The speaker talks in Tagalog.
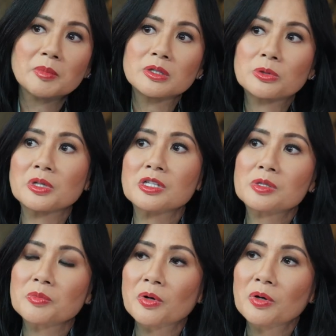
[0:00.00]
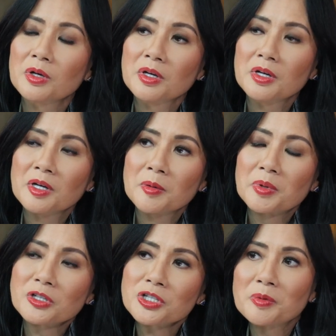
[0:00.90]
naman turismo.
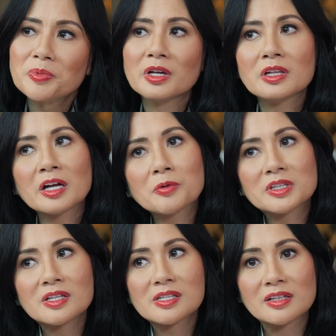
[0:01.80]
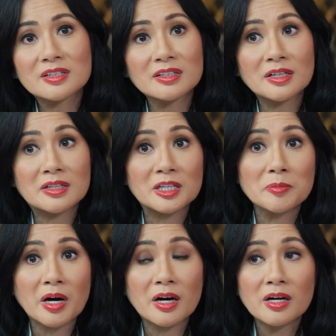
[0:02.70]
Pero syempre, like what I said kanina,
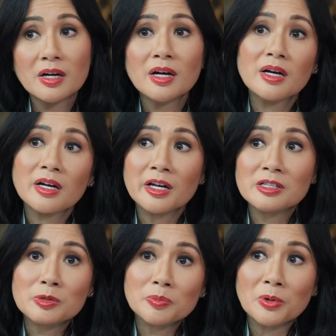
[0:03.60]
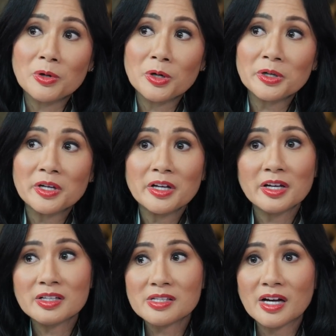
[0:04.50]
di ba? Explore,
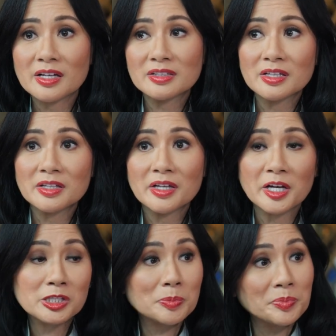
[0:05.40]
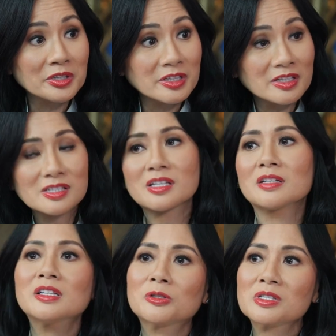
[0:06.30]
exciting, experience
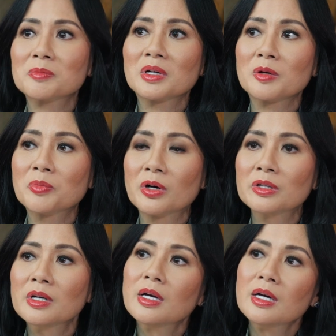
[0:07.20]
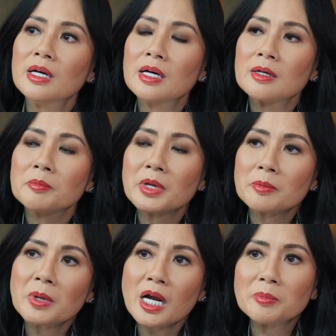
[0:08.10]
dito sa Malabon
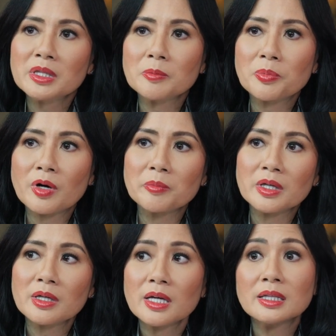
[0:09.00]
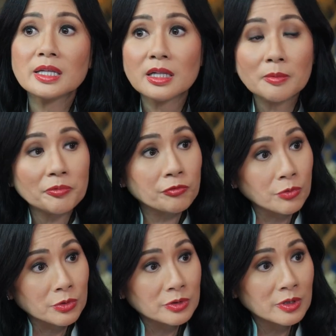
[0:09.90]
marami din po kaming, hindi lang
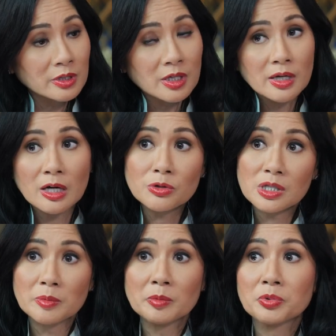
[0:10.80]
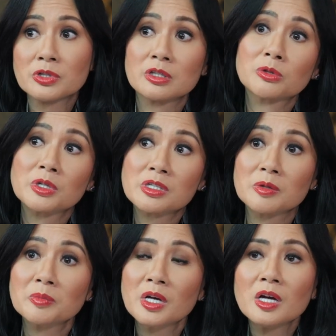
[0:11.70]
food ang gusto namin i-push sa
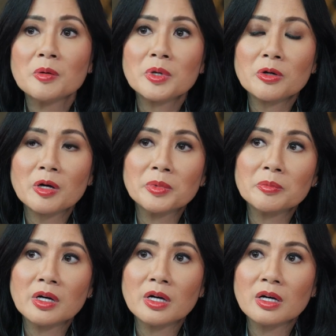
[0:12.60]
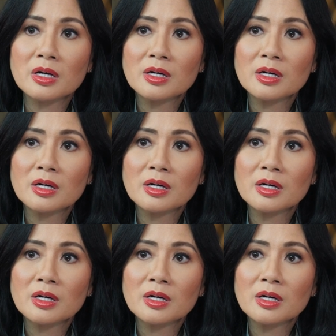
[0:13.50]
tourism. Meron kaming mga